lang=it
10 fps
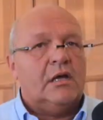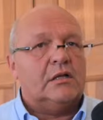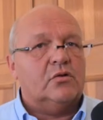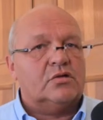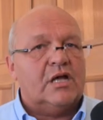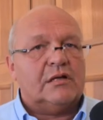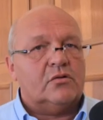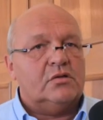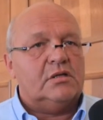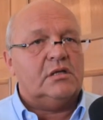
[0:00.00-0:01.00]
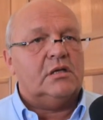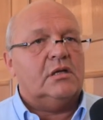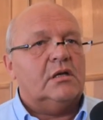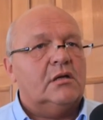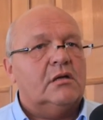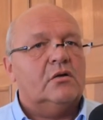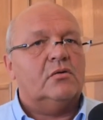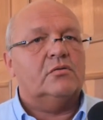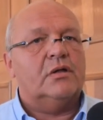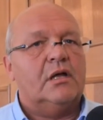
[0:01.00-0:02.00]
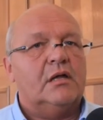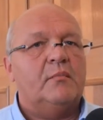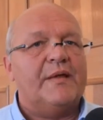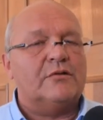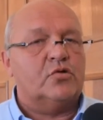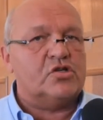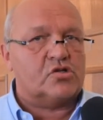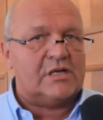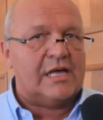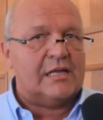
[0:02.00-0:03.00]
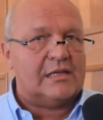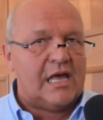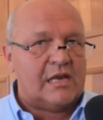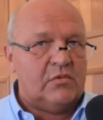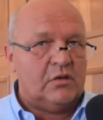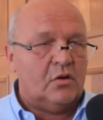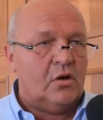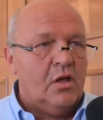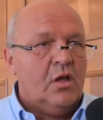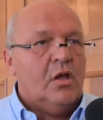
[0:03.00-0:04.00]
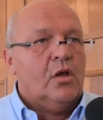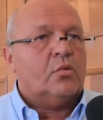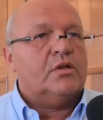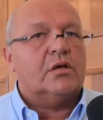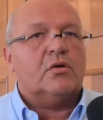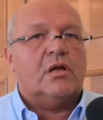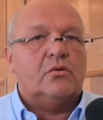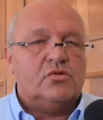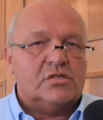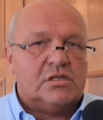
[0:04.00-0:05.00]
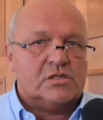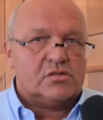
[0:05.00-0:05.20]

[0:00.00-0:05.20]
è dotato di un eh, impianto di solare termico, quindi con la luce del